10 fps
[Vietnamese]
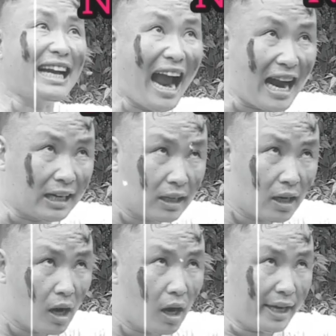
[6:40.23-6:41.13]
à,
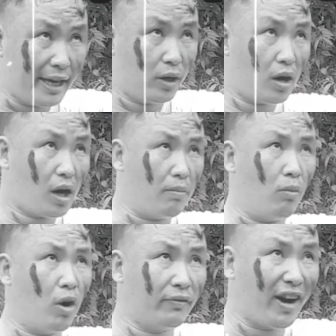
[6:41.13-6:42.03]
Nếu à,
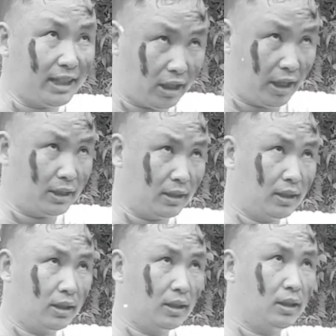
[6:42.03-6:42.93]
muốn vay tiền
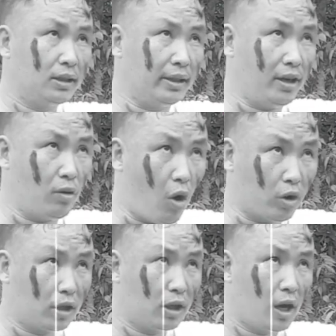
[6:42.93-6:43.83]
Điều 1
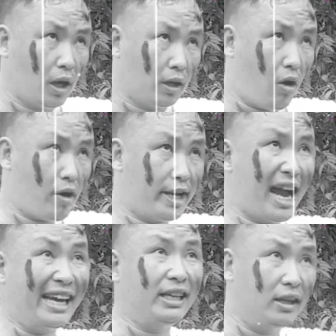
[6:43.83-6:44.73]
Nói
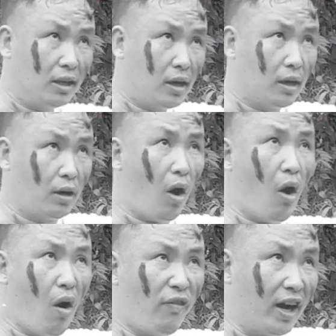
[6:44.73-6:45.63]
ngay
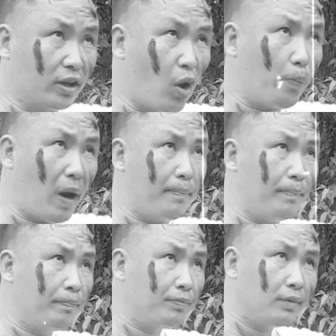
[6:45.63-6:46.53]
No problem
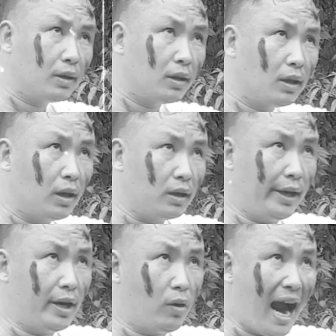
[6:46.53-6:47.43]

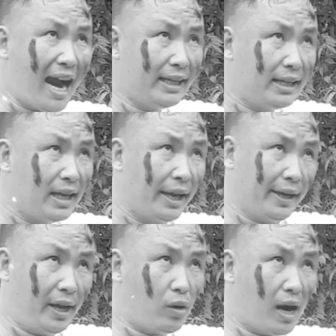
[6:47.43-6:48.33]
Điều 2
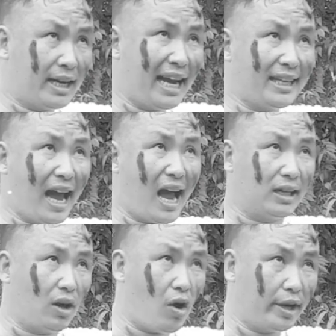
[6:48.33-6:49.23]
Nếu à, khách hàng
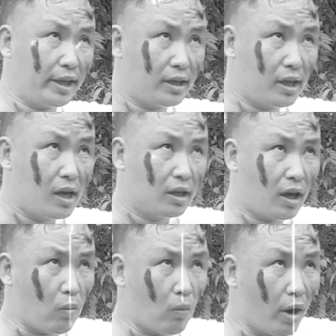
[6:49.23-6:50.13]
nói
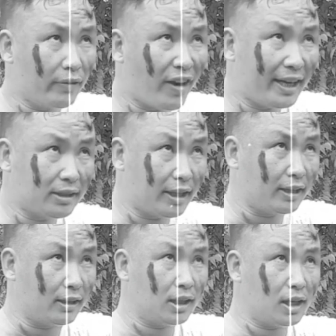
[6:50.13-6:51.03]
Không muốn vay
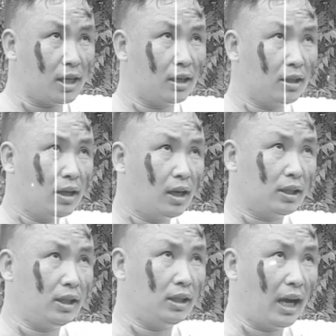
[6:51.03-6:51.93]
tiền nữa
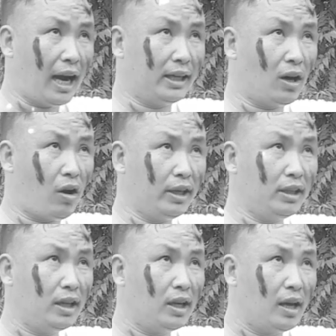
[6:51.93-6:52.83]
Thì hãy nói
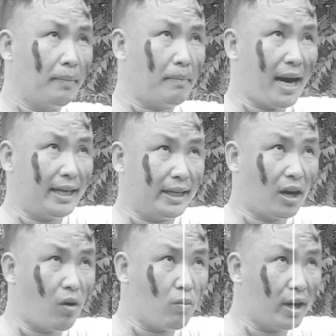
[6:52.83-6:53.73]
Mày
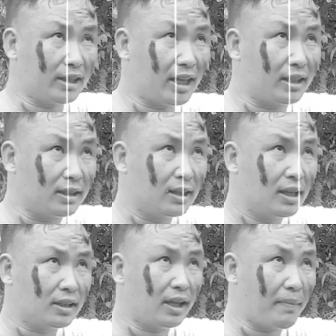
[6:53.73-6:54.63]
không muốn tiền
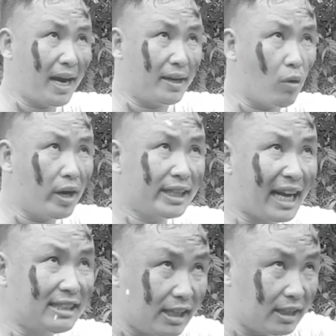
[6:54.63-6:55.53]
Thì mày muốn cái
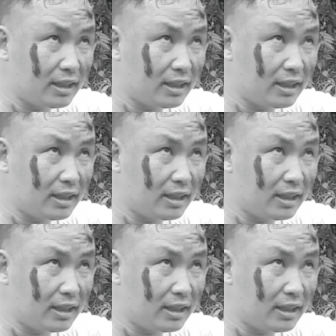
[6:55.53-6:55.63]
gì